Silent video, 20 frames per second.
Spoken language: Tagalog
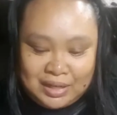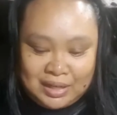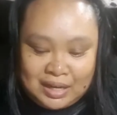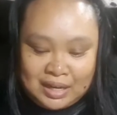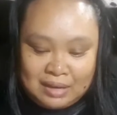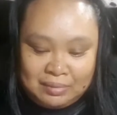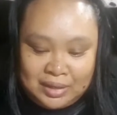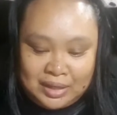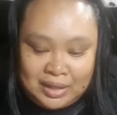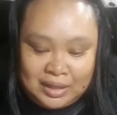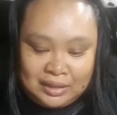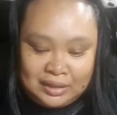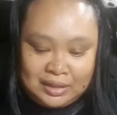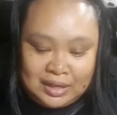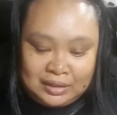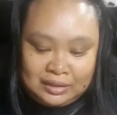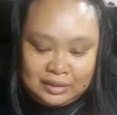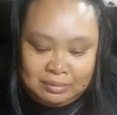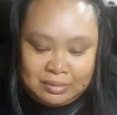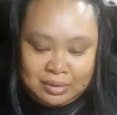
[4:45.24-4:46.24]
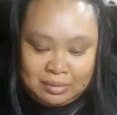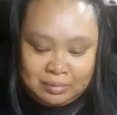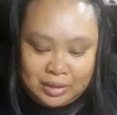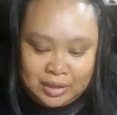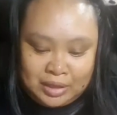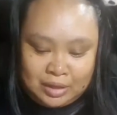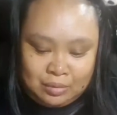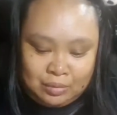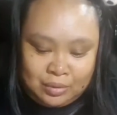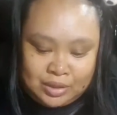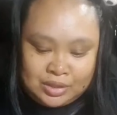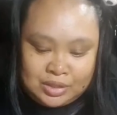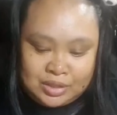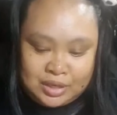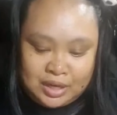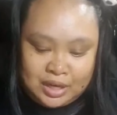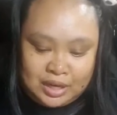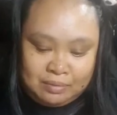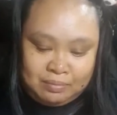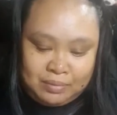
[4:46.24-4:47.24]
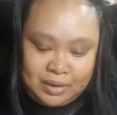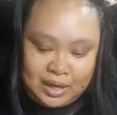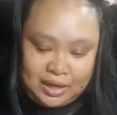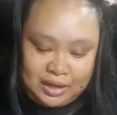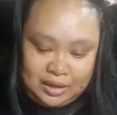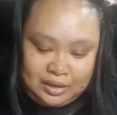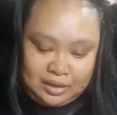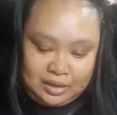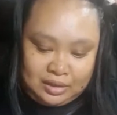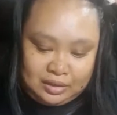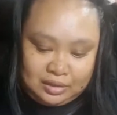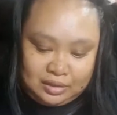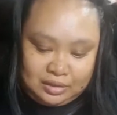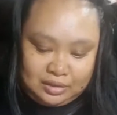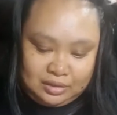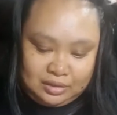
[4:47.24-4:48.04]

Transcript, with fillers: Malalaman na lang natin mamaya once I applied it.